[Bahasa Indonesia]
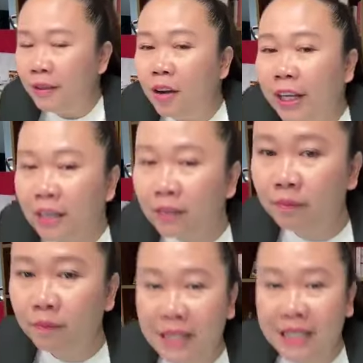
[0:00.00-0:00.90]
okay,
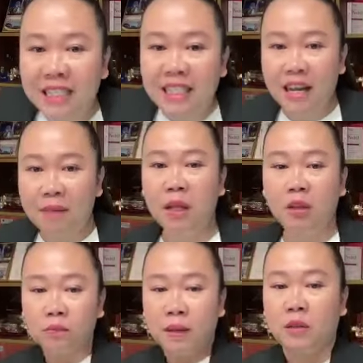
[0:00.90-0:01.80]
masih dengan
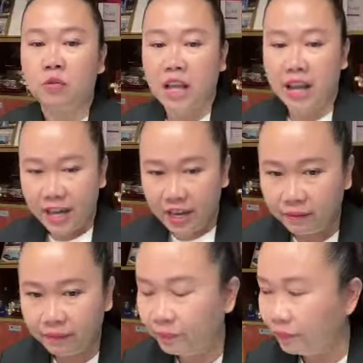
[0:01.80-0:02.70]
bat batuk saya yang